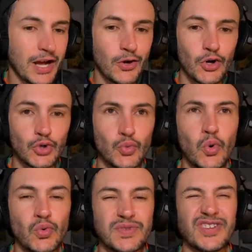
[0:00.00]
gauche
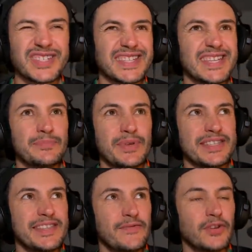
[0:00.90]
ou dans cette
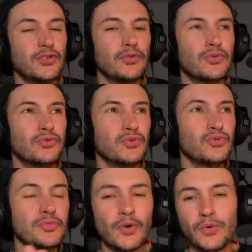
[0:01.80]
espèce des fois de,
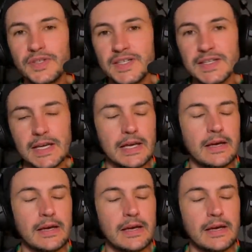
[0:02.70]
numéro 10,